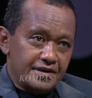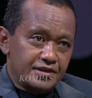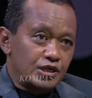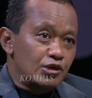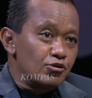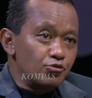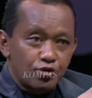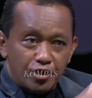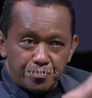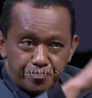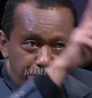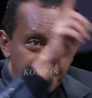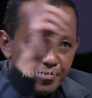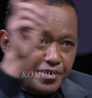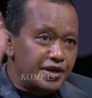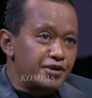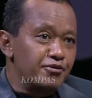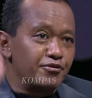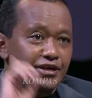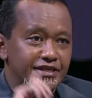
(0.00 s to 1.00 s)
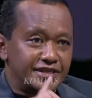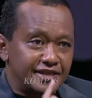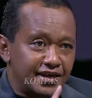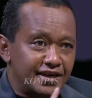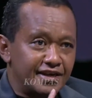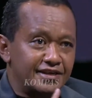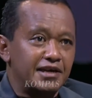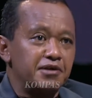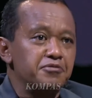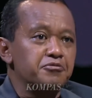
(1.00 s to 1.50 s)
Seluruh Republik
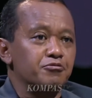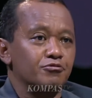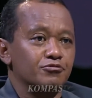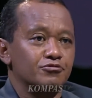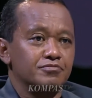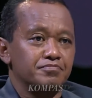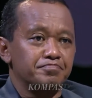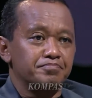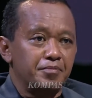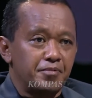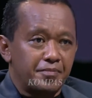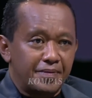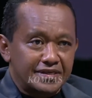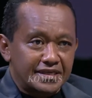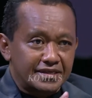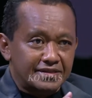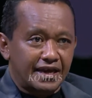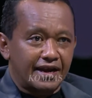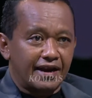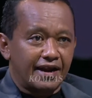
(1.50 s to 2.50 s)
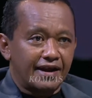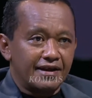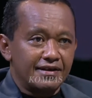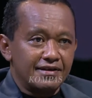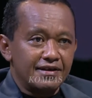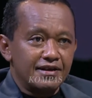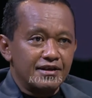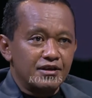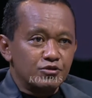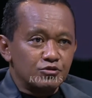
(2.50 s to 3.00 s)
Indonesia ini saya ngurus pembebasan tanah.
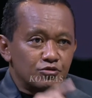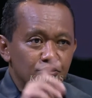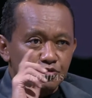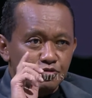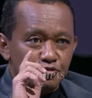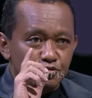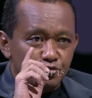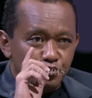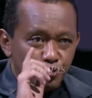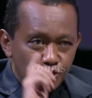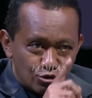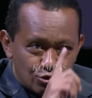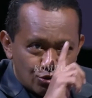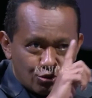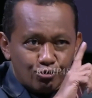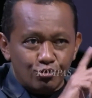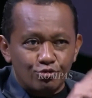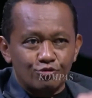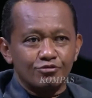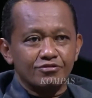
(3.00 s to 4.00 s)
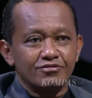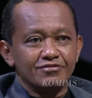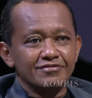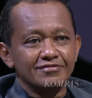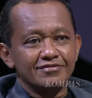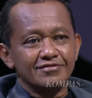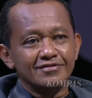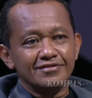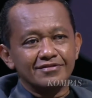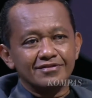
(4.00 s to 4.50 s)
Uh. Justru
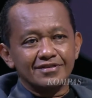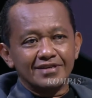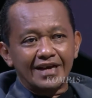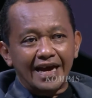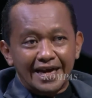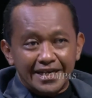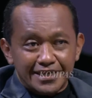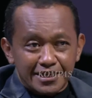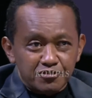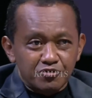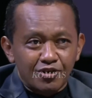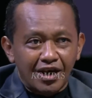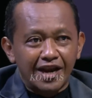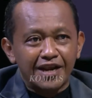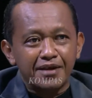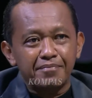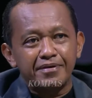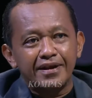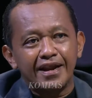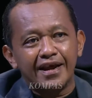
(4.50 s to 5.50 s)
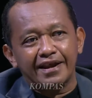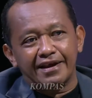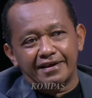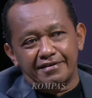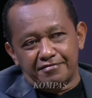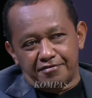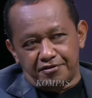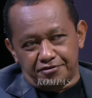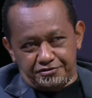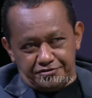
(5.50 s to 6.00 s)
ada satu hal yang menarik,
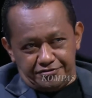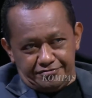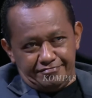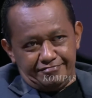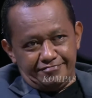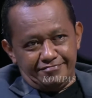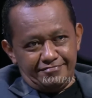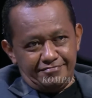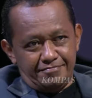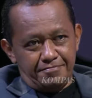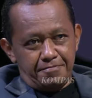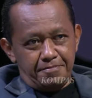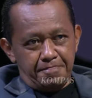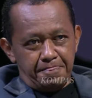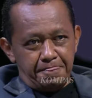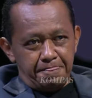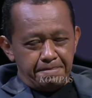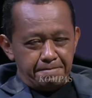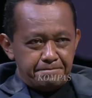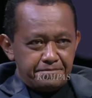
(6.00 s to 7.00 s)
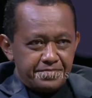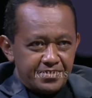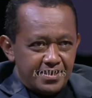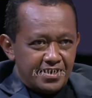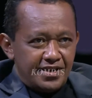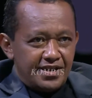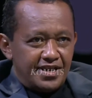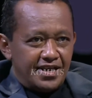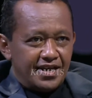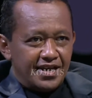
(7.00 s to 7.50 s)
Ros. Hmm.
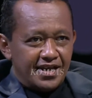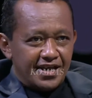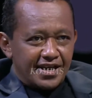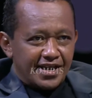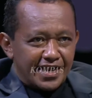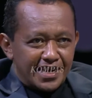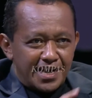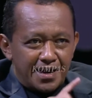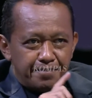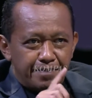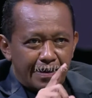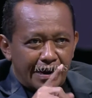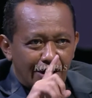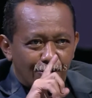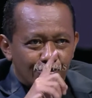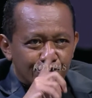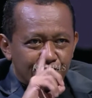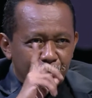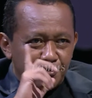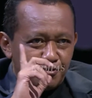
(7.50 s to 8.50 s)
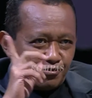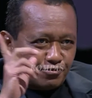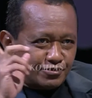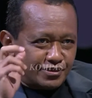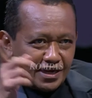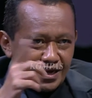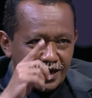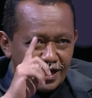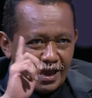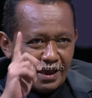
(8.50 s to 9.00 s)
Kenapa kalau saya
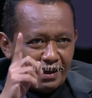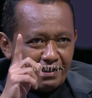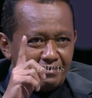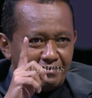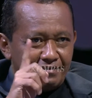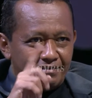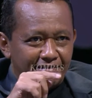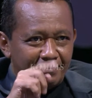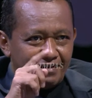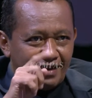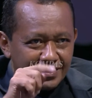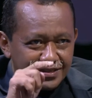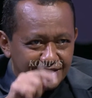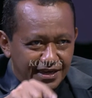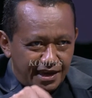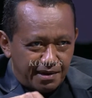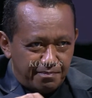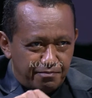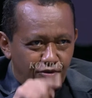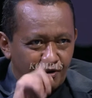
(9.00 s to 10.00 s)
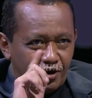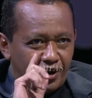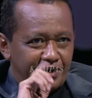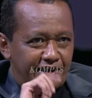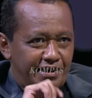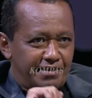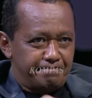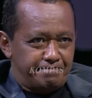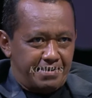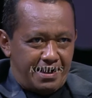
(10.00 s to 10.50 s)
urus yang lain nggak seheboh
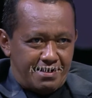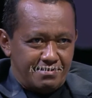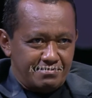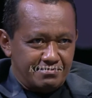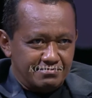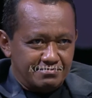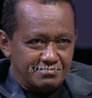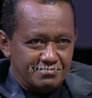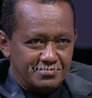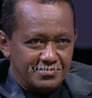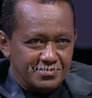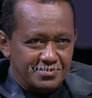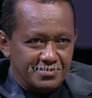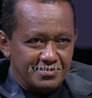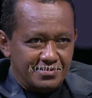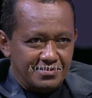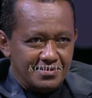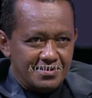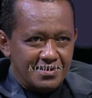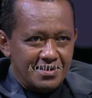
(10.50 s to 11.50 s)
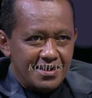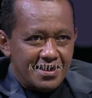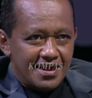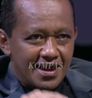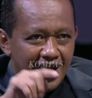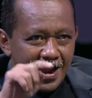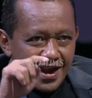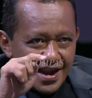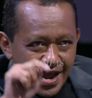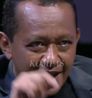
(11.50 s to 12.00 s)
kayak di Rempang?
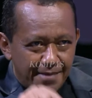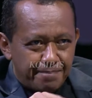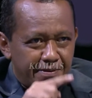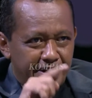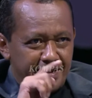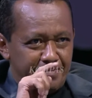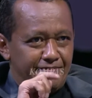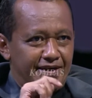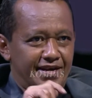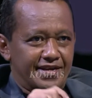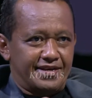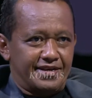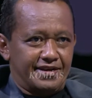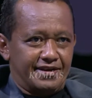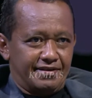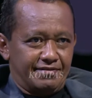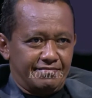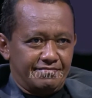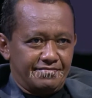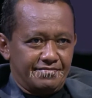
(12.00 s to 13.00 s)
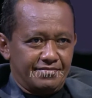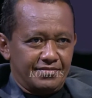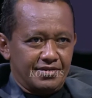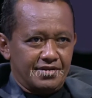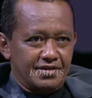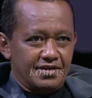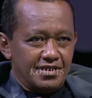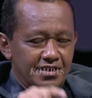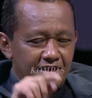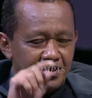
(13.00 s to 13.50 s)
Ada apa di balik ini?
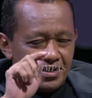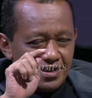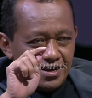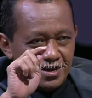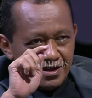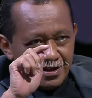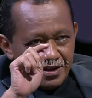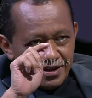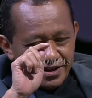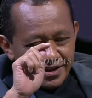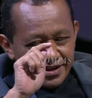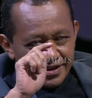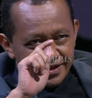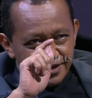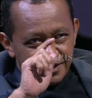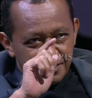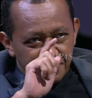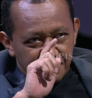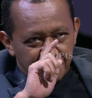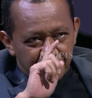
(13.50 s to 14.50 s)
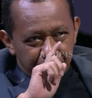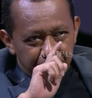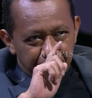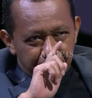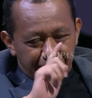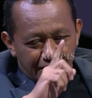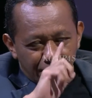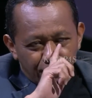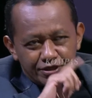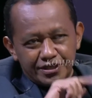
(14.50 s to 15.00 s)
Apa?
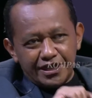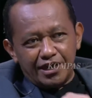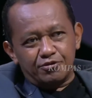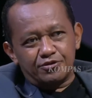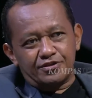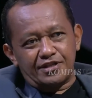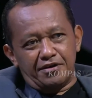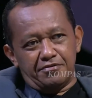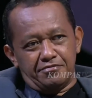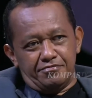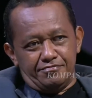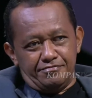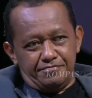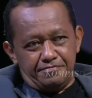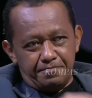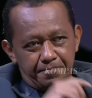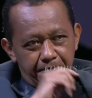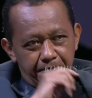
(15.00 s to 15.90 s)
Mbak Rosi harus tahu.